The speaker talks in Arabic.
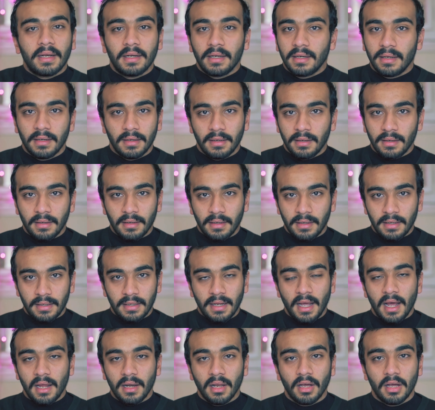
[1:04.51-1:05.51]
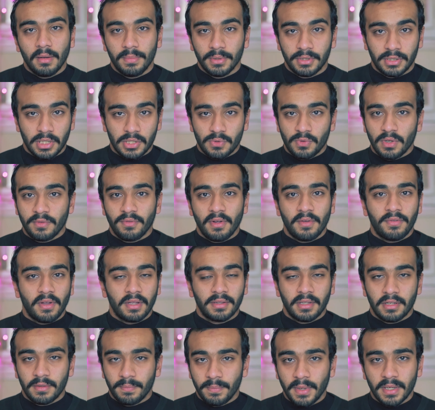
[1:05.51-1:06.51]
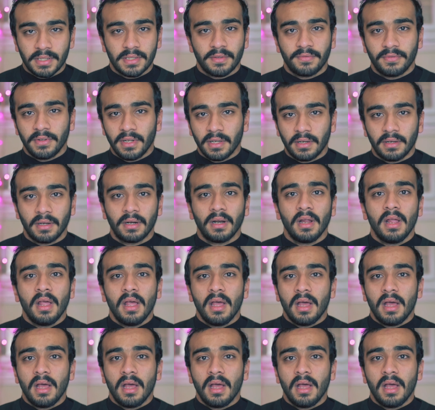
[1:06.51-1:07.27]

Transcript: اللي ليها علاقه بالتصوير 500 بيكس فليكر